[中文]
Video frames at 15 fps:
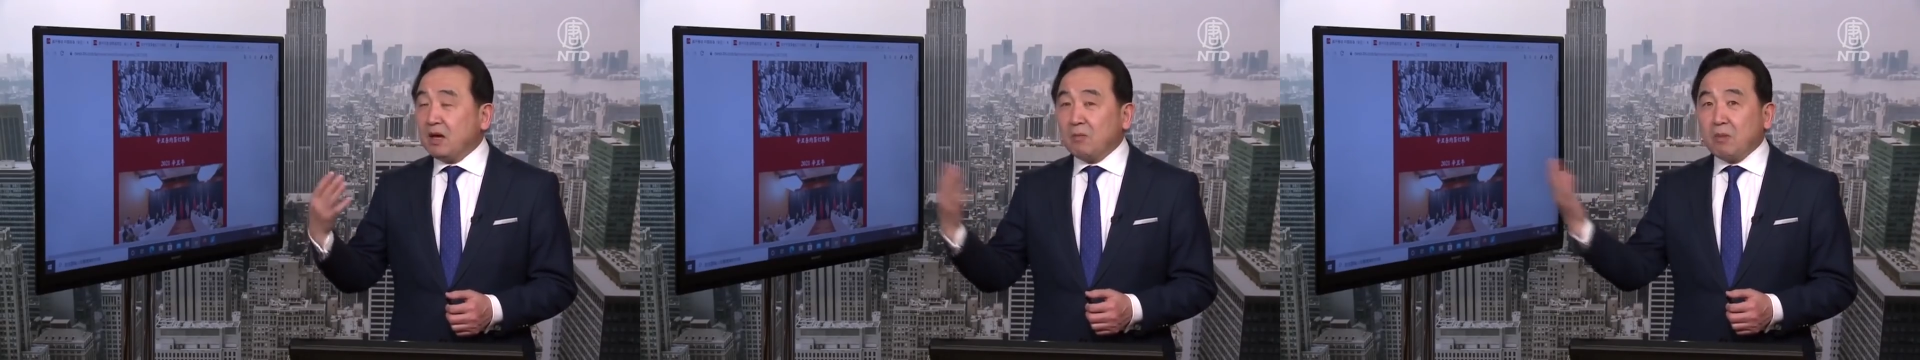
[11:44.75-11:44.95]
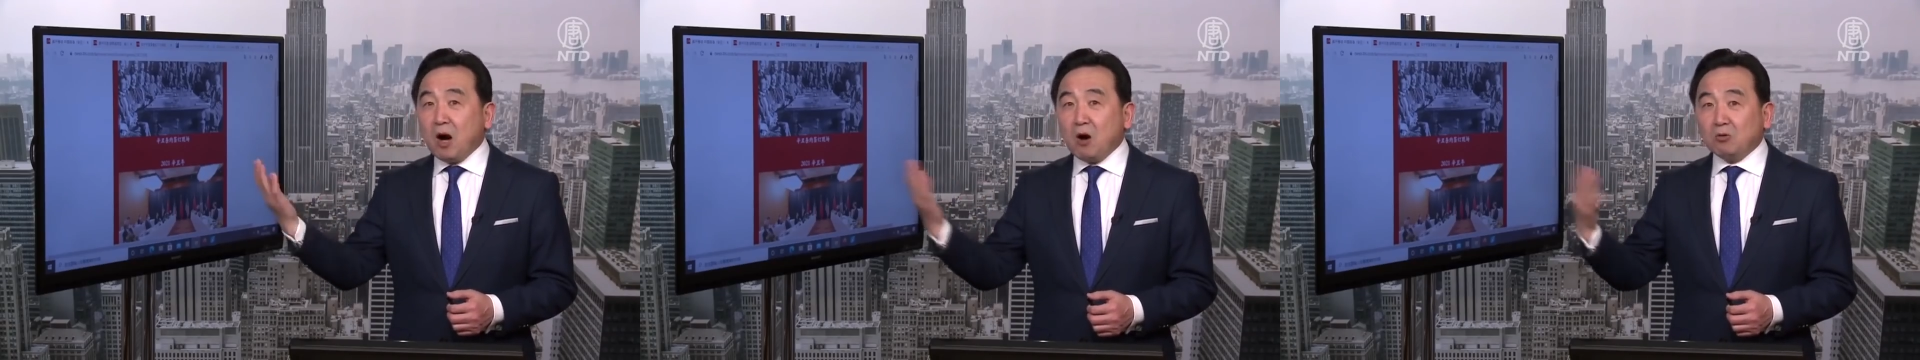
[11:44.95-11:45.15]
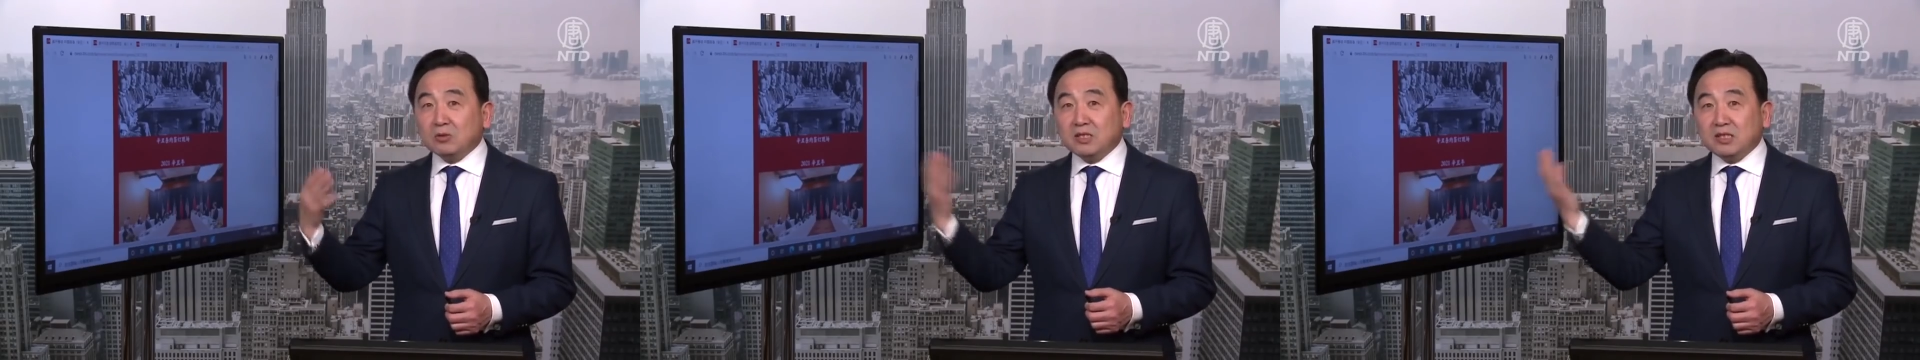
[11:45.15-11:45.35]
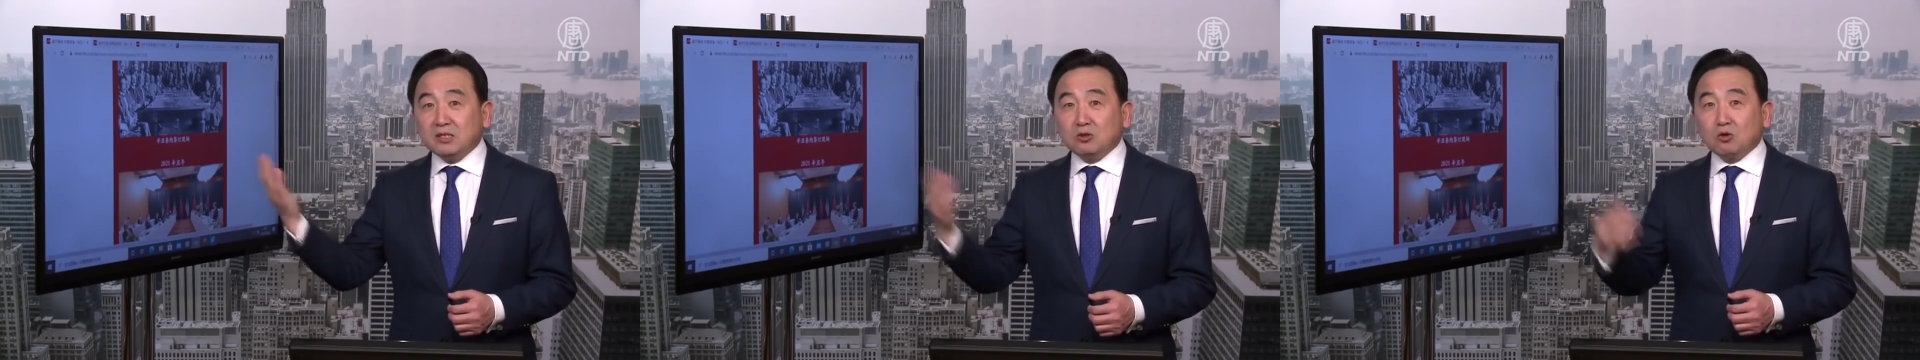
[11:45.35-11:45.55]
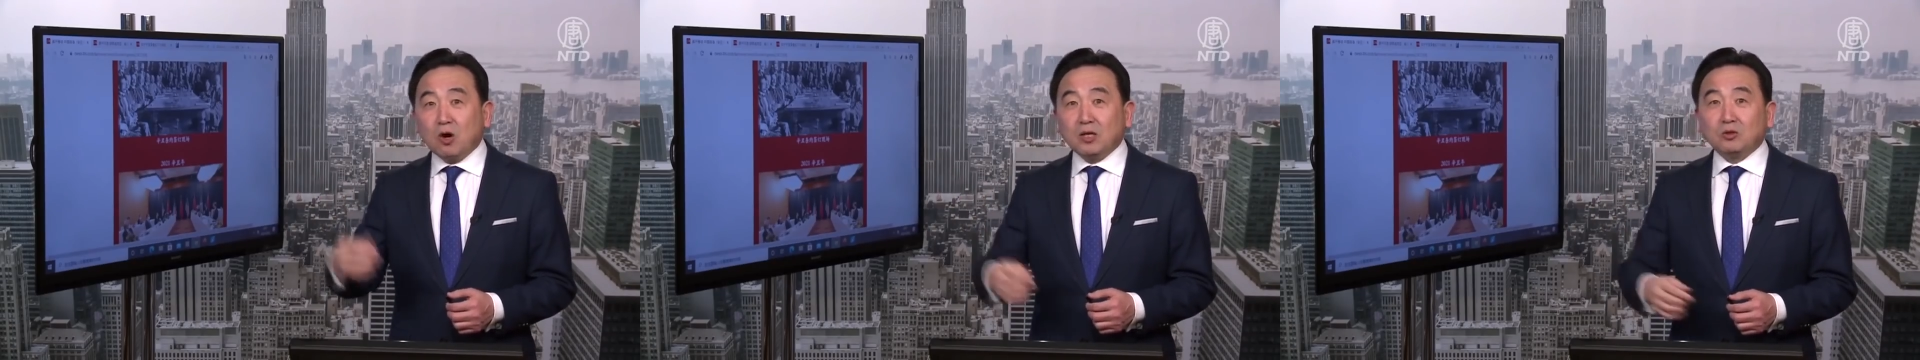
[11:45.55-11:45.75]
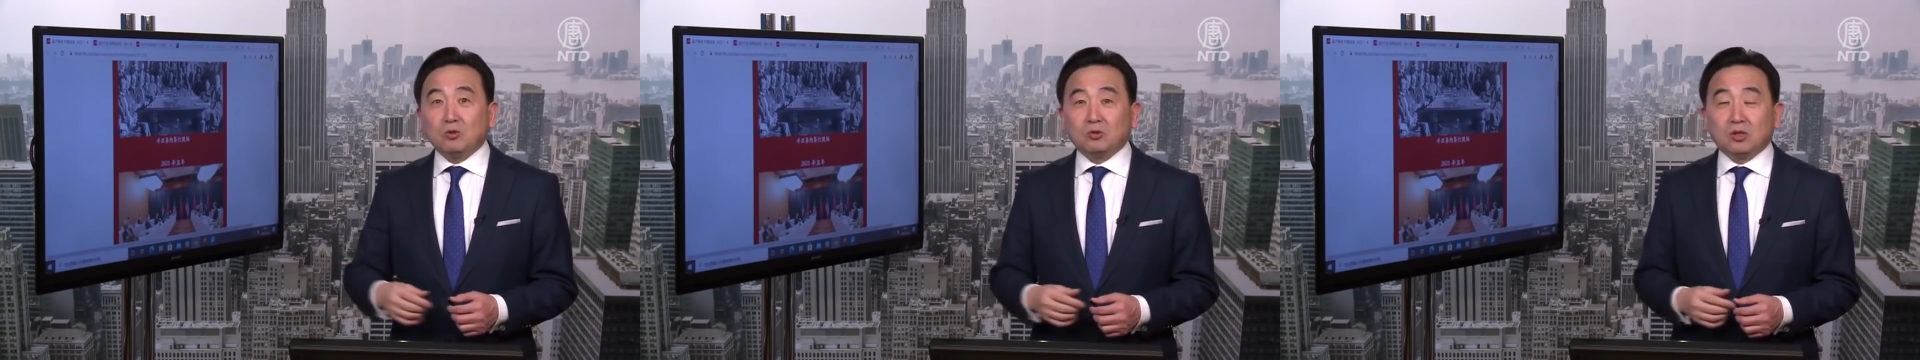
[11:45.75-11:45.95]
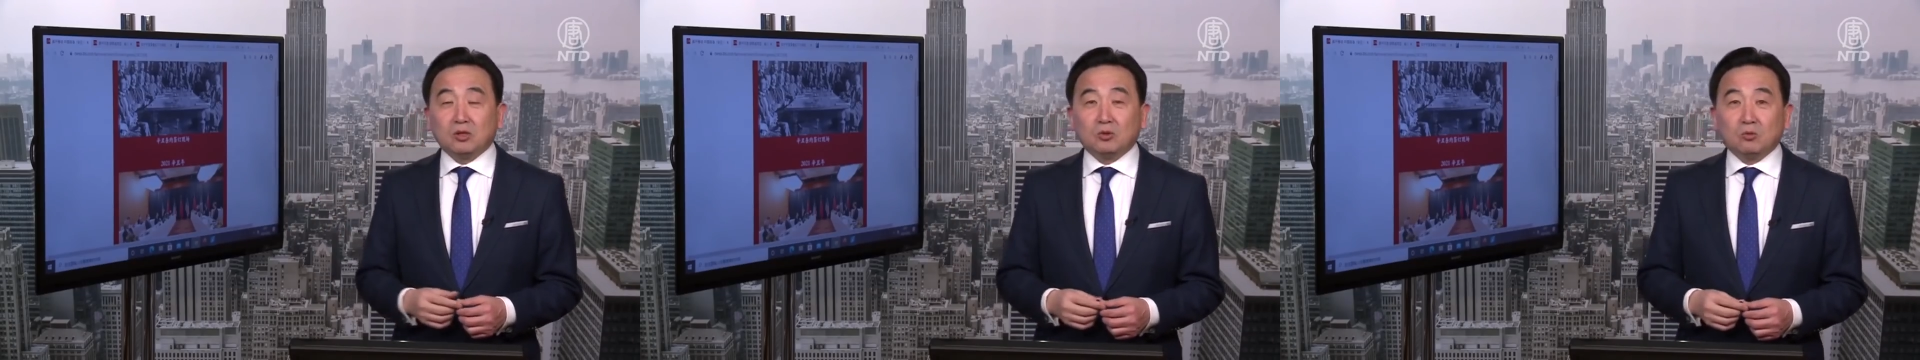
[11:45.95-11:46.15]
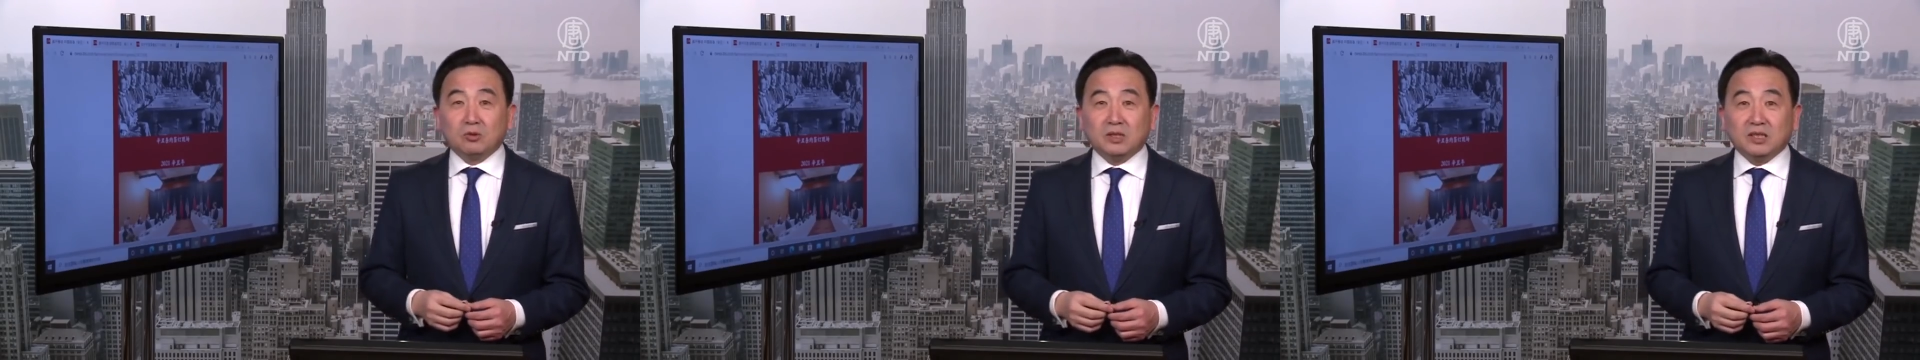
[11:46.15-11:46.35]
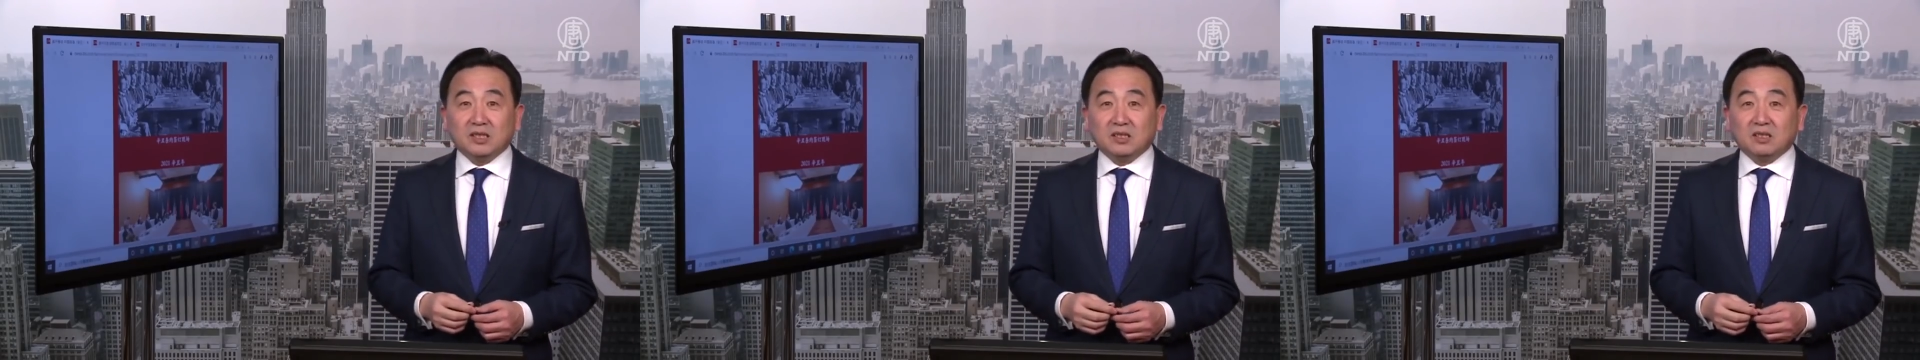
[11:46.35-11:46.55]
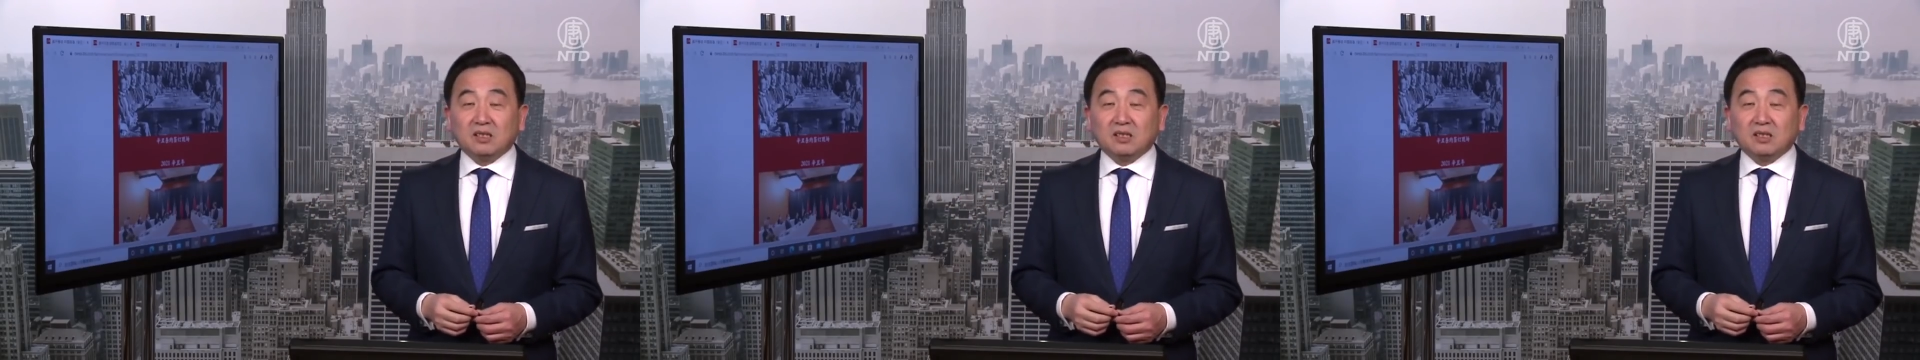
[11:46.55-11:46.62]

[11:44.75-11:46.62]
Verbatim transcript: 抛弃传统的东西，